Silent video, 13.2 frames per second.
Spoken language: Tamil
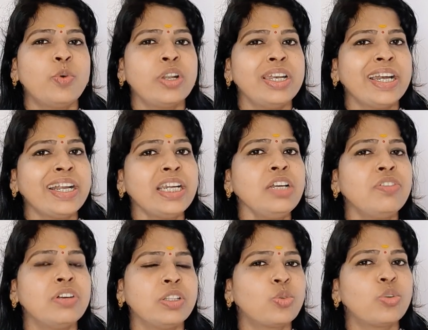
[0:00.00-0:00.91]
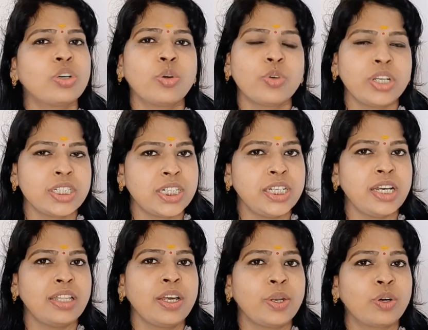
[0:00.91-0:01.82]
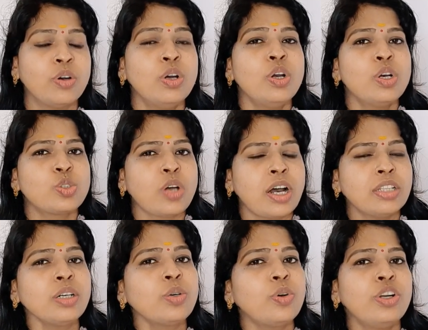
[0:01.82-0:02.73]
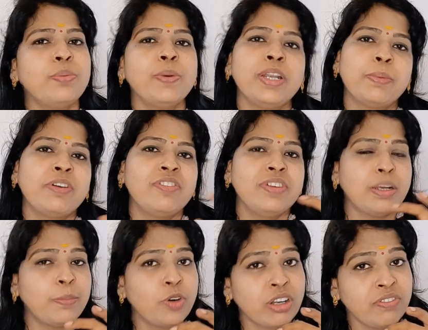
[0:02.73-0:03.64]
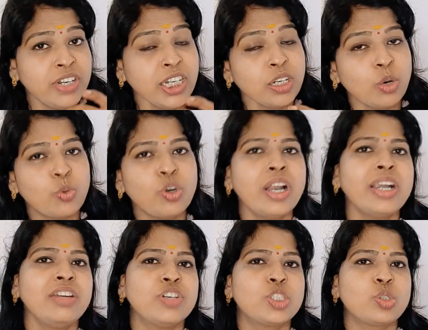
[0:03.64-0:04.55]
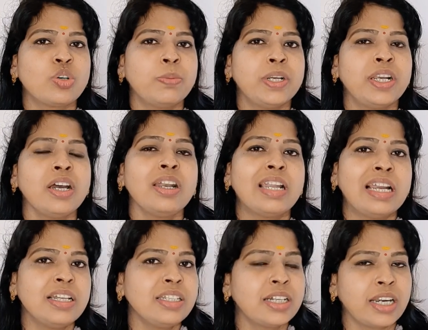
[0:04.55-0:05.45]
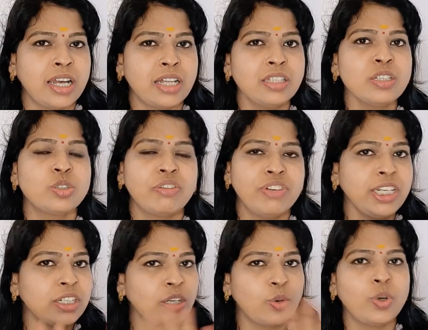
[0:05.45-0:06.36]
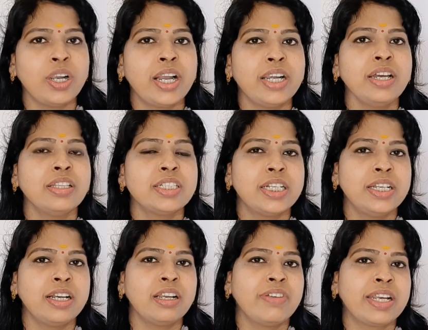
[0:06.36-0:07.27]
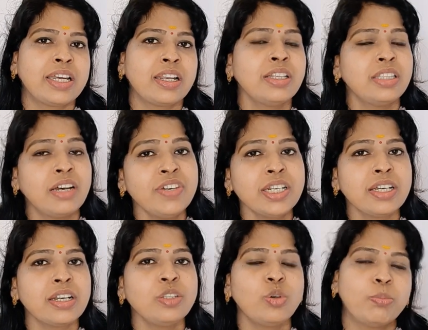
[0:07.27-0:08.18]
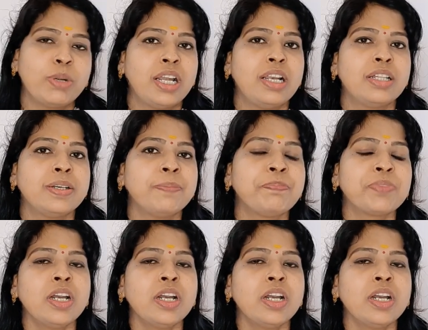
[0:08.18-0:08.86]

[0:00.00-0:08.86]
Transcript: ஒரு நெகட்டிவ் இது கொடுக்கக்கூடிய செடியாக தான் இருக்கும் ஸோ அதை கொண்டு போய் நம்ம நம்மளோட வீட்டுக்கு உள்ளாடி வச்சோம் அப்படின்னா நல்லது கிடையாது ஸோ வீட்டுக்கு உள்ளாடி அந்த செடிகளை வைக்கிறது தவிர்க்கிறது ரொம்ப நல்லது